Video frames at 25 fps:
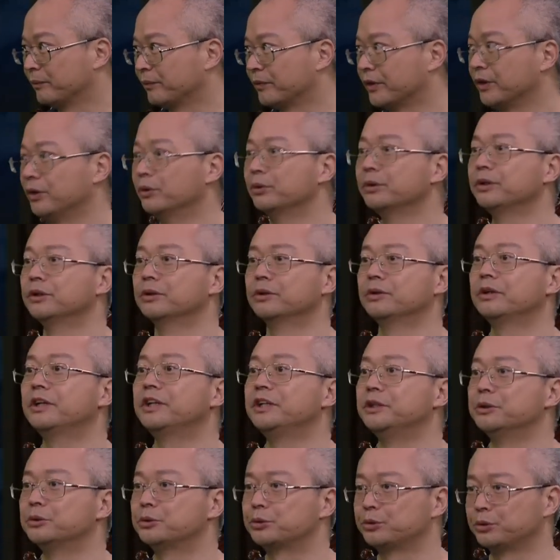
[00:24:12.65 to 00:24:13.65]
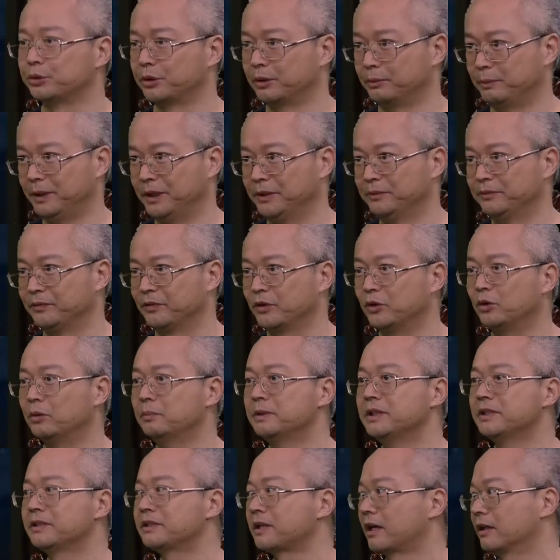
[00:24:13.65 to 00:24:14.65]
对，因为有理学嘛。我
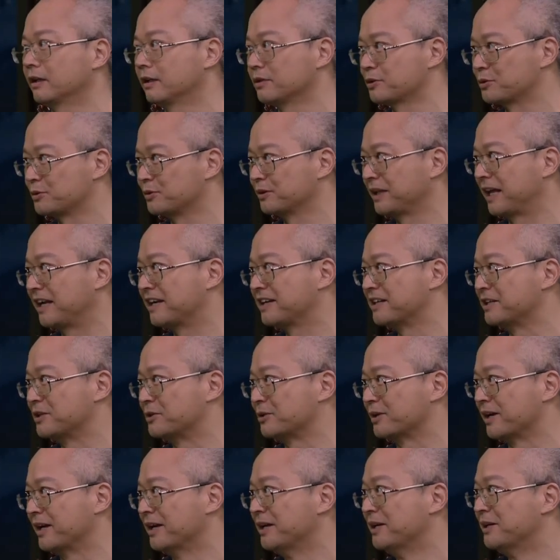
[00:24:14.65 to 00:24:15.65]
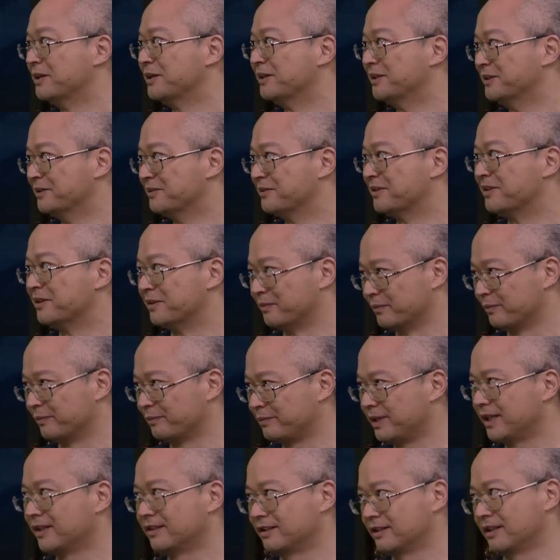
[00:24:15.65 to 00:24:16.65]
们一想到宋代的理学，存天理，
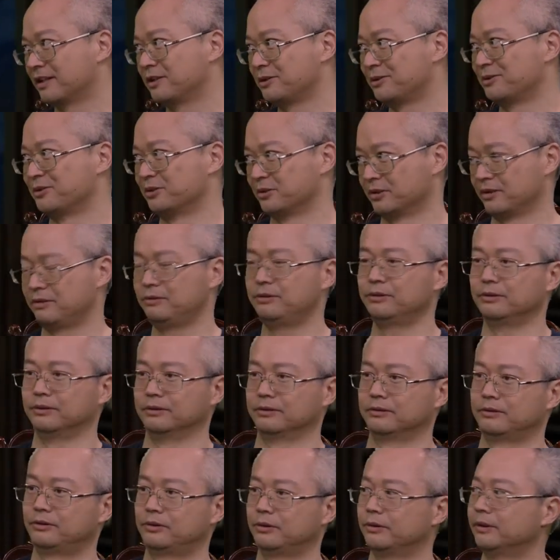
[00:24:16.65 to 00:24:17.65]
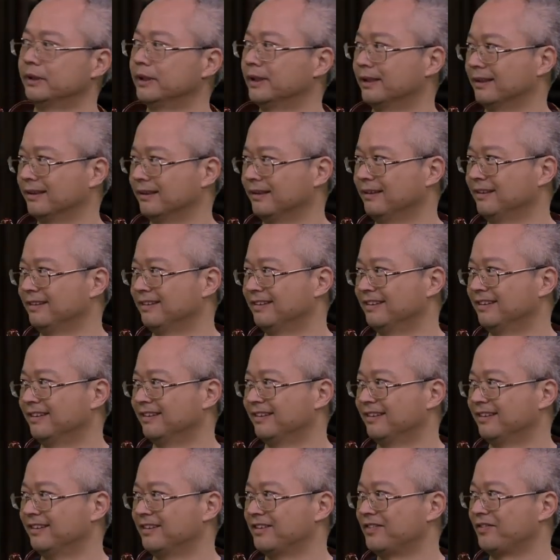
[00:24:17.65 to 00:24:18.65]
灭灭人欲，对，也是
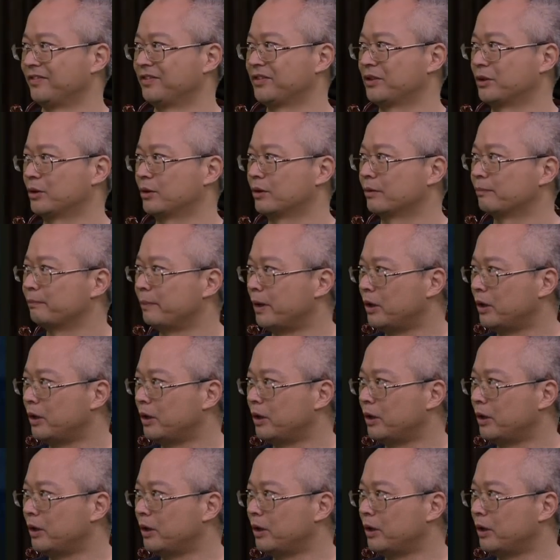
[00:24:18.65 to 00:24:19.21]
从那儿开始。